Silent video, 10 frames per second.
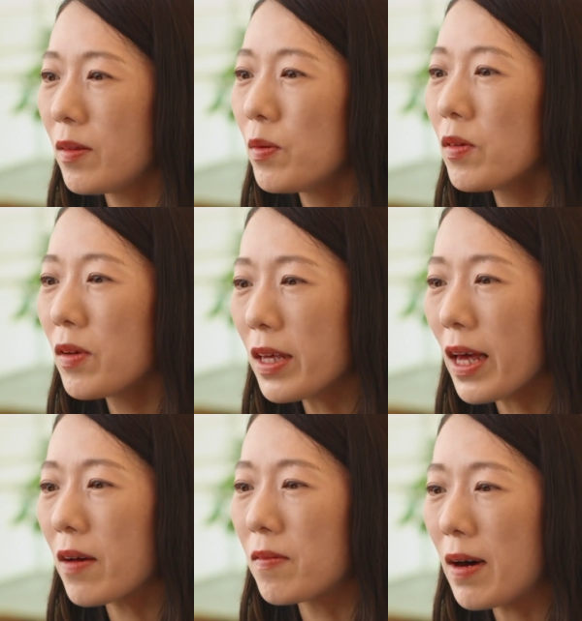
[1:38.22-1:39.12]
分の意
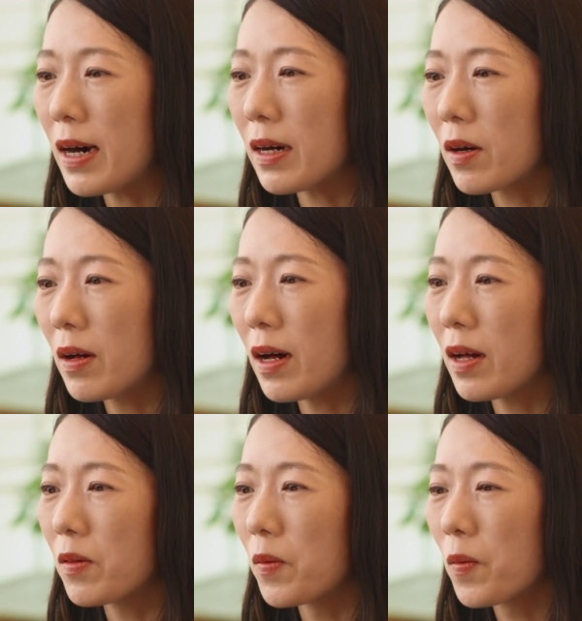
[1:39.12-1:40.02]
見は
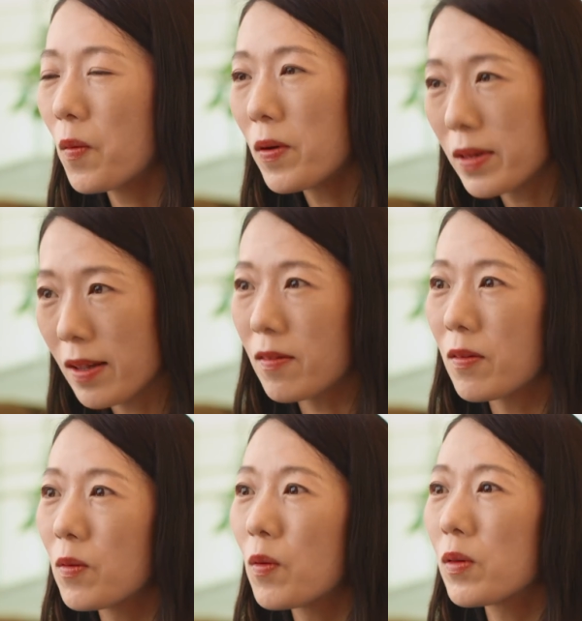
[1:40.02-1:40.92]
こうですと
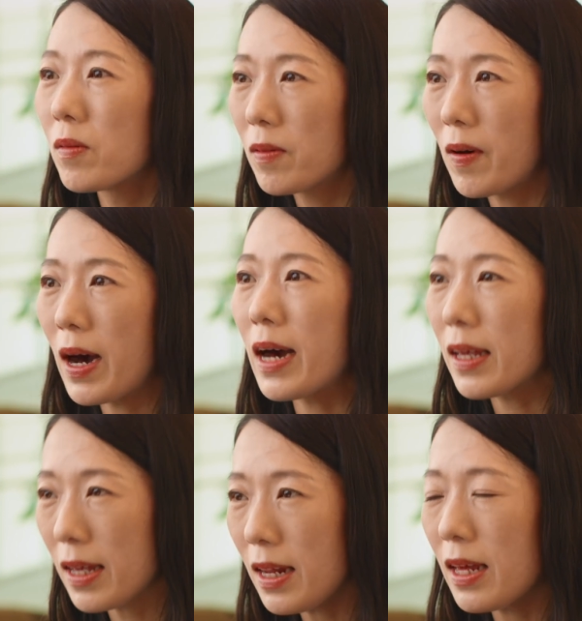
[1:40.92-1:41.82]
いうことをはっ
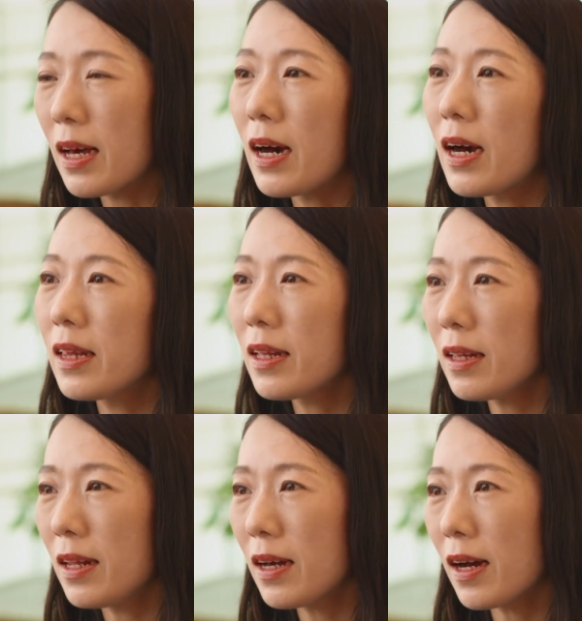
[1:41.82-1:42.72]
きり相手
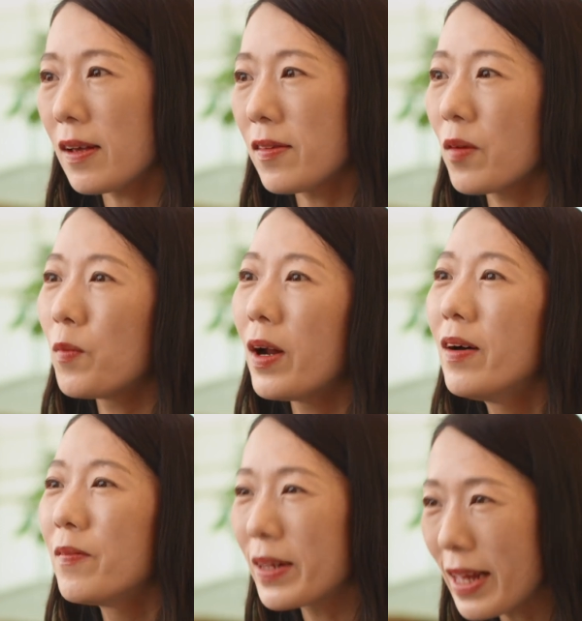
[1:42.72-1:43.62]
に理解しても
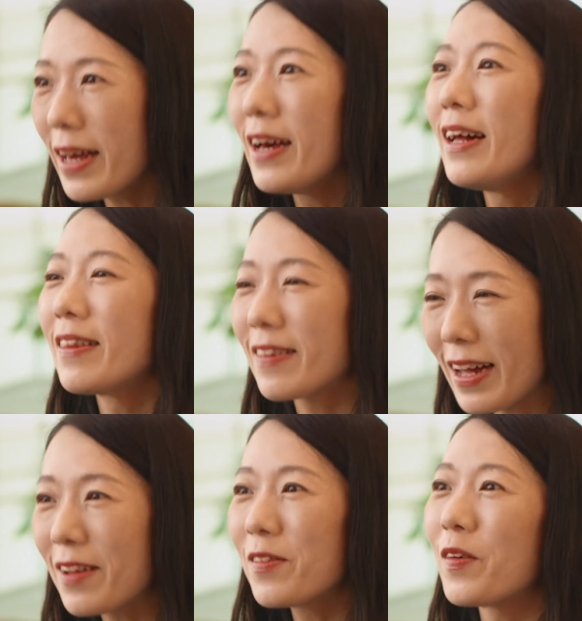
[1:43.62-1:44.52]
らうまで
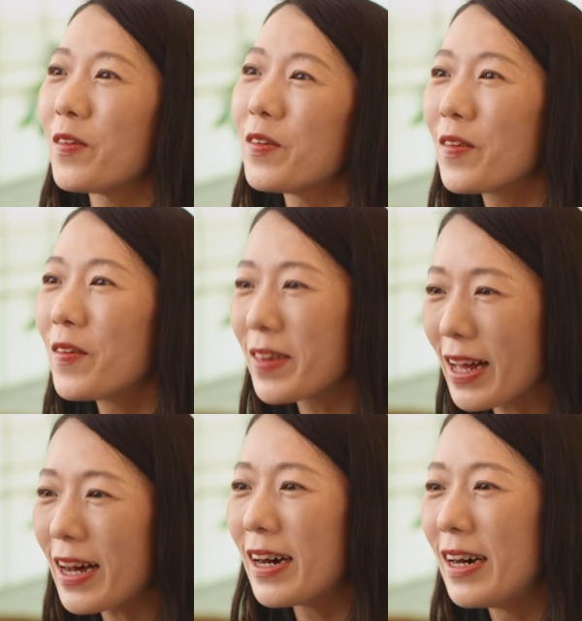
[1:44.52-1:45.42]
伝えるというよう
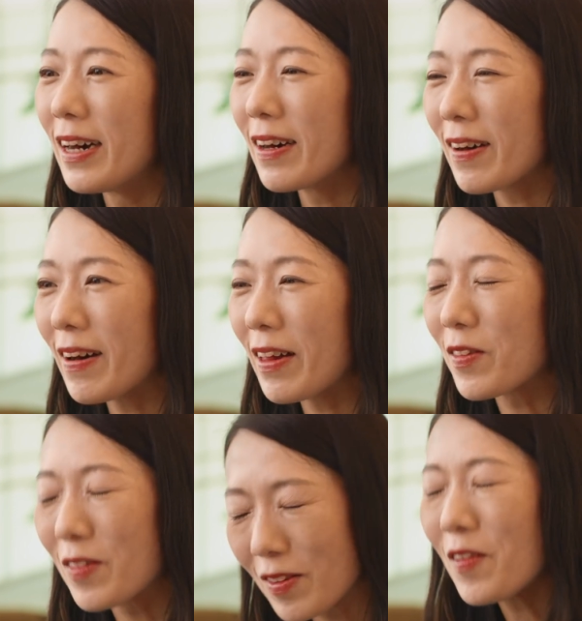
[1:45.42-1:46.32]
な
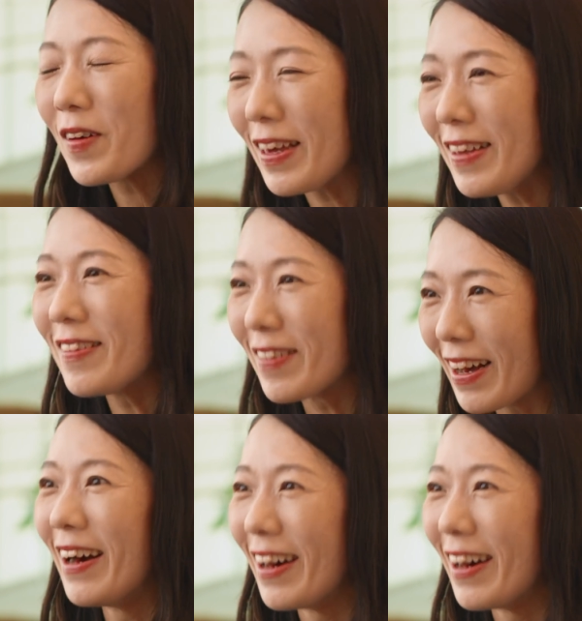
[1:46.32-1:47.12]
強い意志が